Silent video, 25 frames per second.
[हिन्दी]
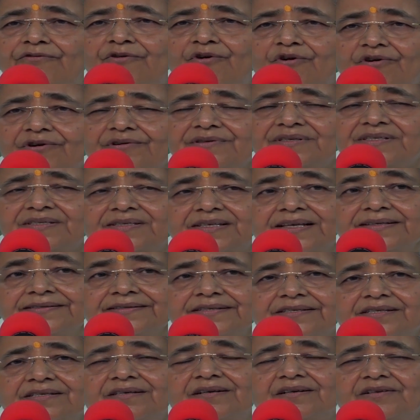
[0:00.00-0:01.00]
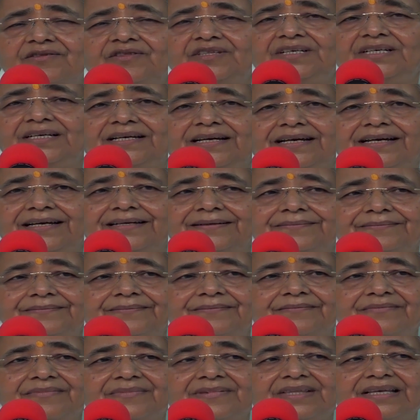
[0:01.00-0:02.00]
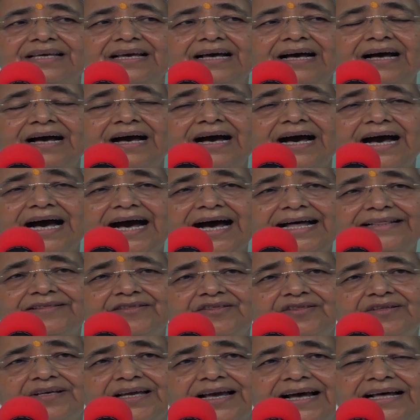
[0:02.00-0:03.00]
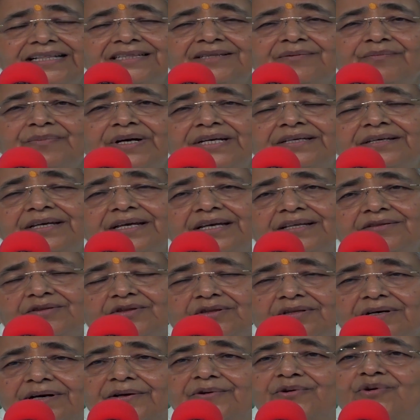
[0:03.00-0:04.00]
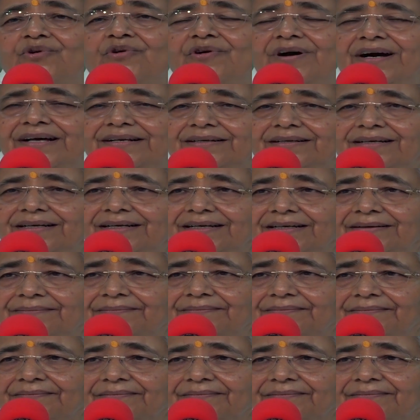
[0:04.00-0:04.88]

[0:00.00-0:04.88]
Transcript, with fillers: वो संस्कृति है आध्यात्म की धरोहर है